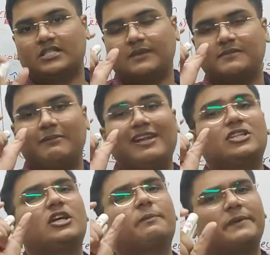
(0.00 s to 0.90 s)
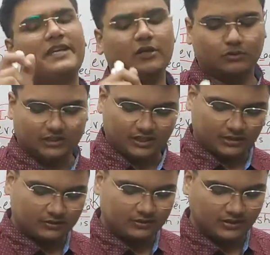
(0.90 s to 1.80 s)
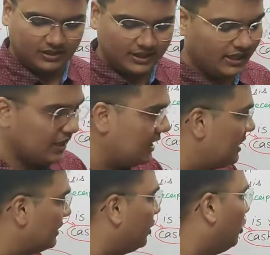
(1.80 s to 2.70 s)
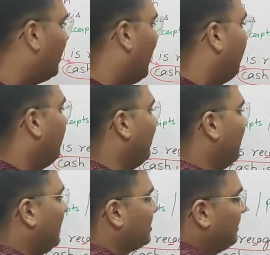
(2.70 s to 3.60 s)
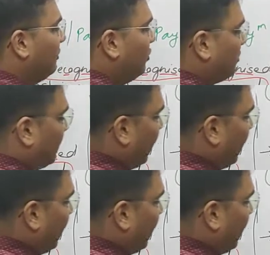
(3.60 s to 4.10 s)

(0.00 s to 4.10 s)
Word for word: सबसे पहले तो एक पीरियड होता है ठीक है देखो यहाँ पे मैंने एक शब्द यूज